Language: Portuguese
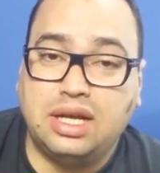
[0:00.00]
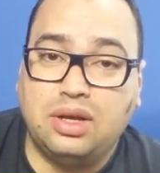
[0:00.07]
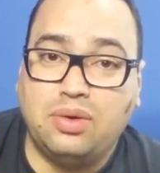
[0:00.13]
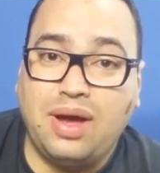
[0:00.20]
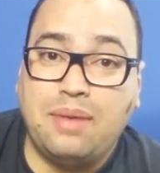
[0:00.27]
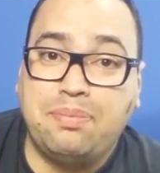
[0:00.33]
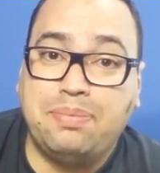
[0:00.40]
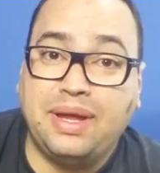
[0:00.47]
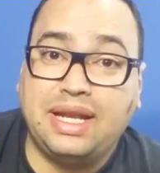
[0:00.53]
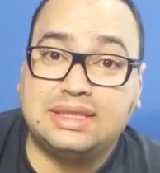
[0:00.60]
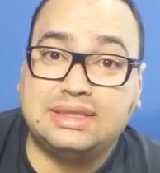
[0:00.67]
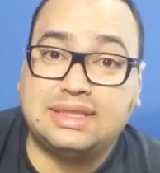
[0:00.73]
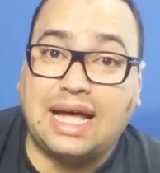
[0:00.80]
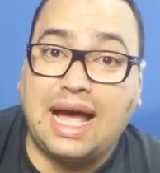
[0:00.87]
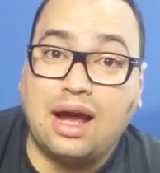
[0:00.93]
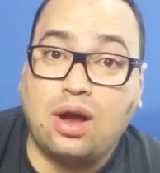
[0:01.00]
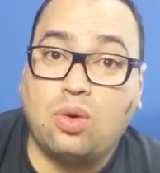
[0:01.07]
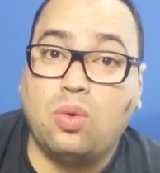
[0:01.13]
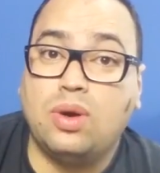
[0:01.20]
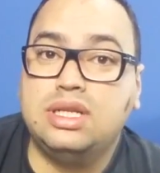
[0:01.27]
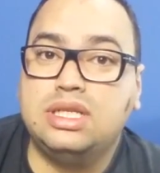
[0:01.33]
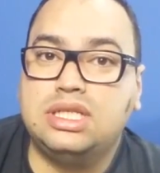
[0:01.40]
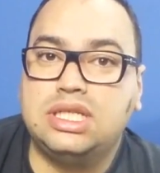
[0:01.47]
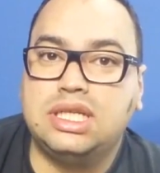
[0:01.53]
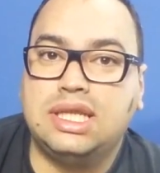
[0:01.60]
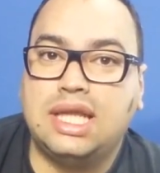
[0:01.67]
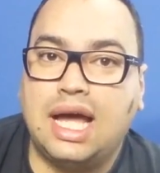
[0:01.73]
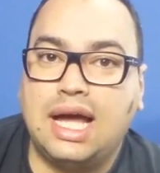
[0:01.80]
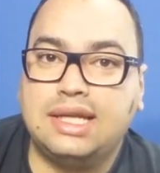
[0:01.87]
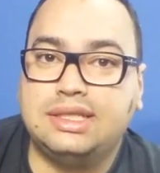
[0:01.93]
não é apenas a
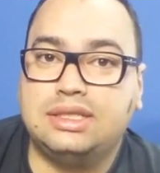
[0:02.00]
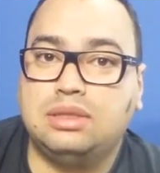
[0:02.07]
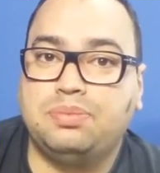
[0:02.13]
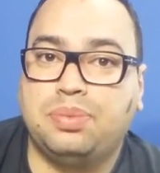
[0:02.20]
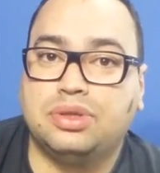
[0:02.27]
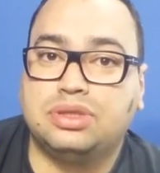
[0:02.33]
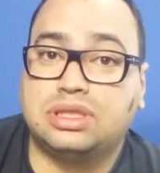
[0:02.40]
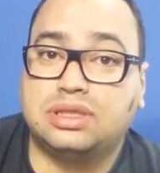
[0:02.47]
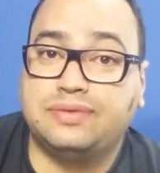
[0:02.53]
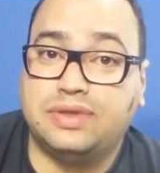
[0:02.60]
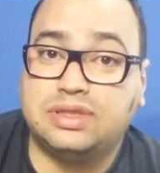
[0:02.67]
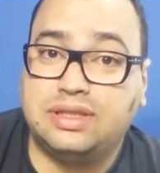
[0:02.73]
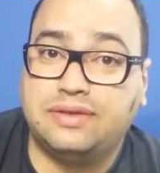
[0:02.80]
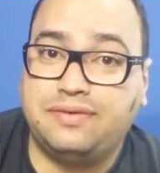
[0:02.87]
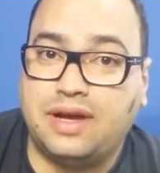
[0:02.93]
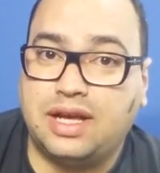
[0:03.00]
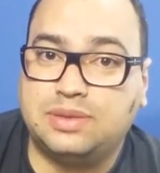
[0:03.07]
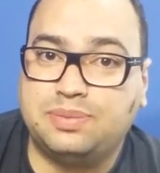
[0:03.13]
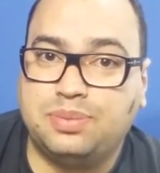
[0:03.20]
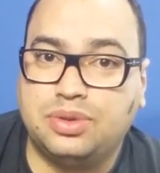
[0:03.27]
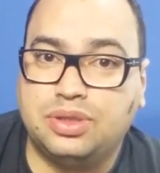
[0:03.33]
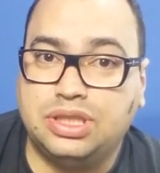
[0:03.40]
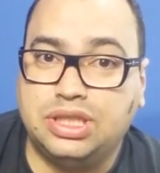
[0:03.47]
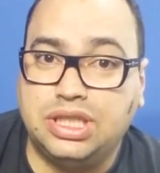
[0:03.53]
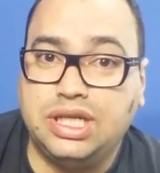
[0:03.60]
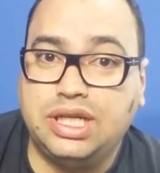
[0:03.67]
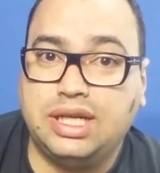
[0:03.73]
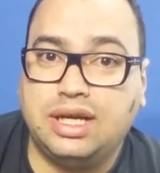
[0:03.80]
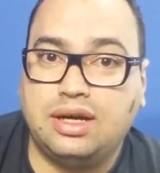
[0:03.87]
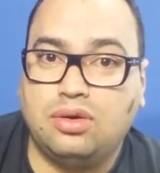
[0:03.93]
quantidade de posts que você faz por
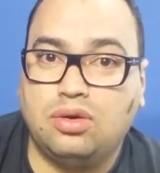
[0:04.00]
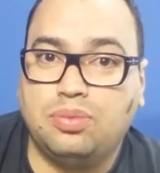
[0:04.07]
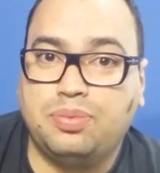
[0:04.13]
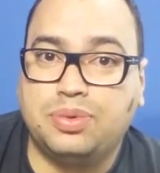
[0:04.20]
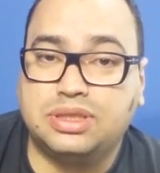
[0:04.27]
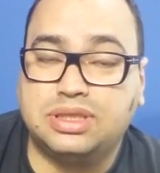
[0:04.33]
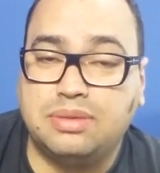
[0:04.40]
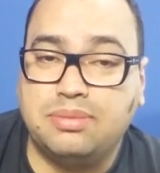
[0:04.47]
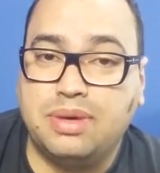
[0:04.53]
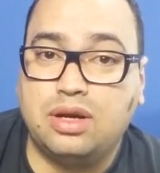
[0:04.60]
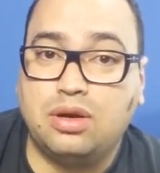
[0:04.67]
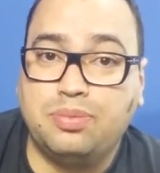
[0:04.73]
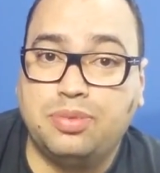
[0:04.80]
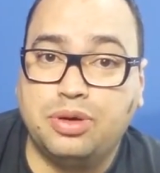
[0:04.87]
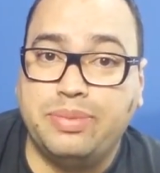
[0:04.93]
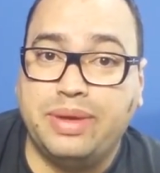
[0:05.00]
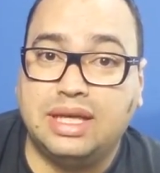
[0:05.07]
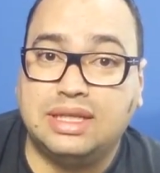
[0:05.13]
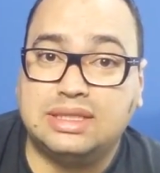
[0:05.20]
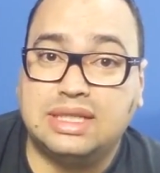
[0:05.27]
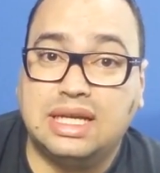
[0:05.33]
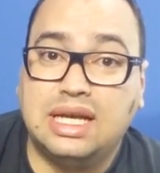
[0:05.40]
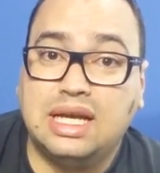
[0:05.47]
dia, ou por semana, ou por mês,